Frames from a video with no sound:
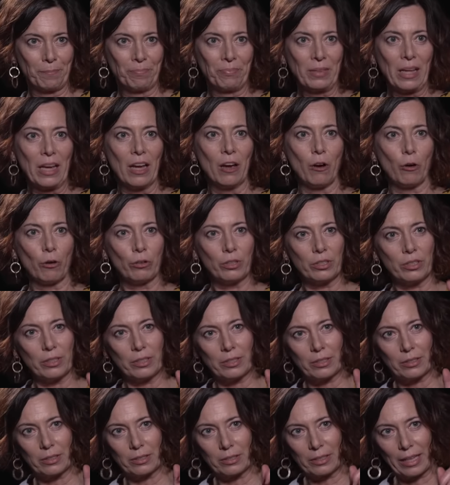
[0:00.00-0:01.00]
Mhm. Und
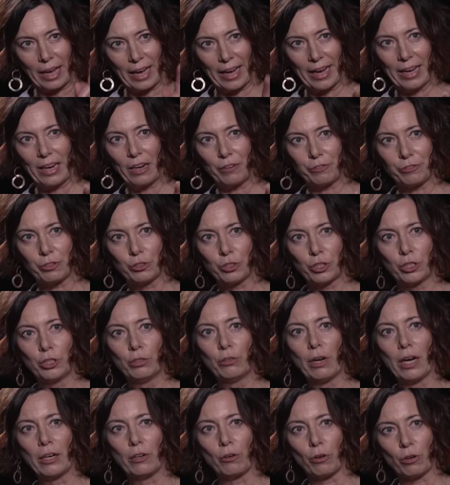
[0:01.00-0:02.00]
Teile von
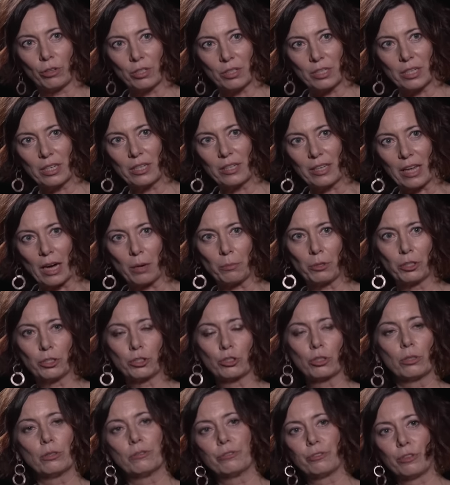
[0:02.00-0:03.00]
QAnon sind damals
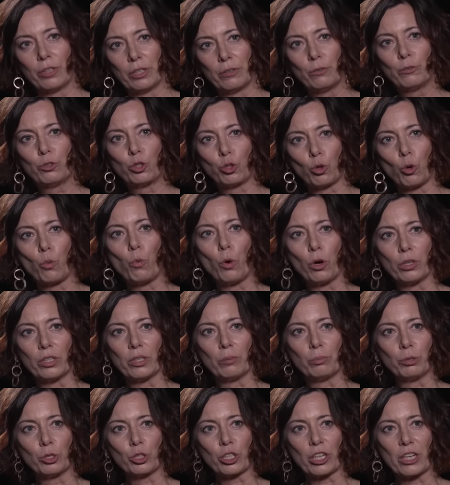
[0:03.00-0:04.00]
schon von
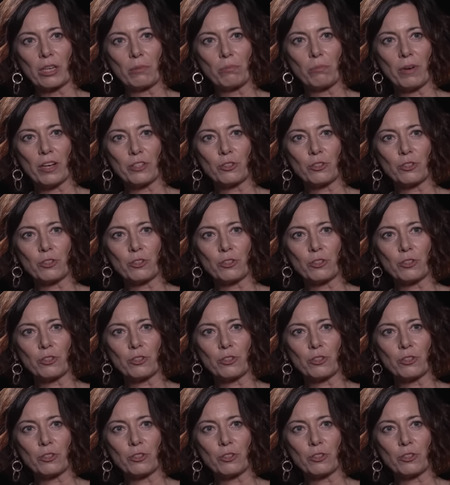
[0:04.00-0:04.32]
Showwater beschrieben.